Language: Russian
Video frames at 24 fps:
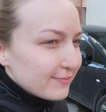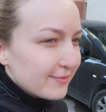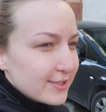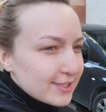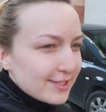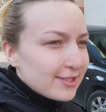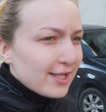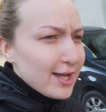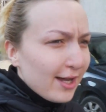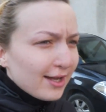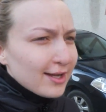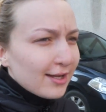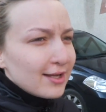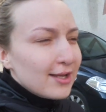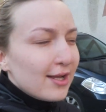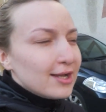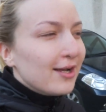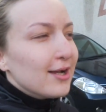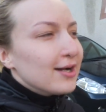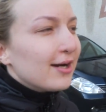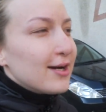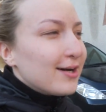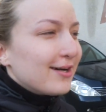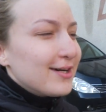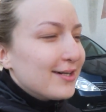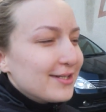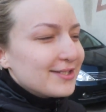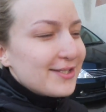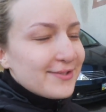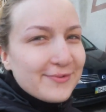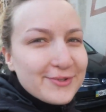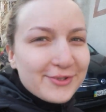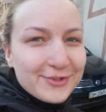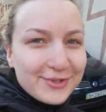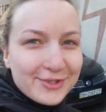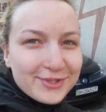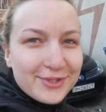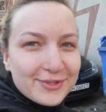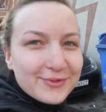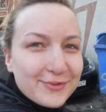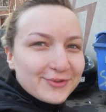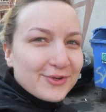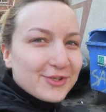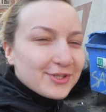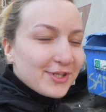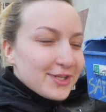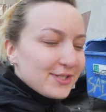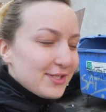весна. А, сегодня
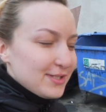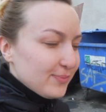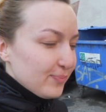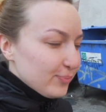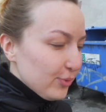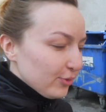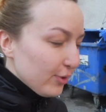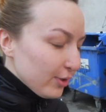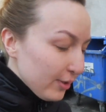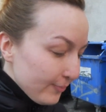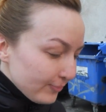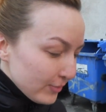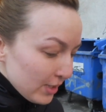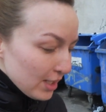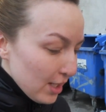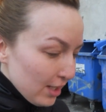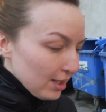довольно тепло.